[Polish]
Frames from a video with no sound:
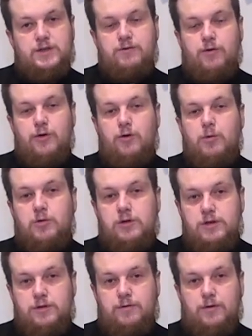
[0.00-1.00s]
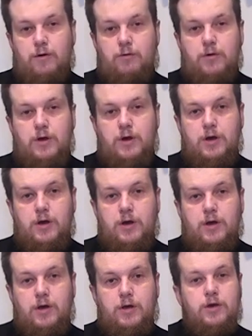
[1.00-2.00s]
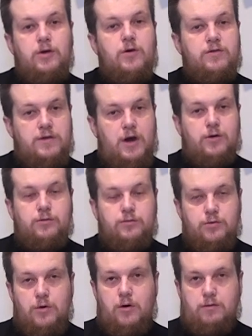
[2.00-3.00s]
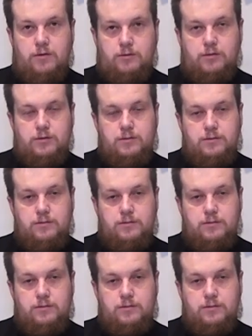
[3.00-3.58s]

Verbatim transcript: swoją modlitwą i ofiarą duchową.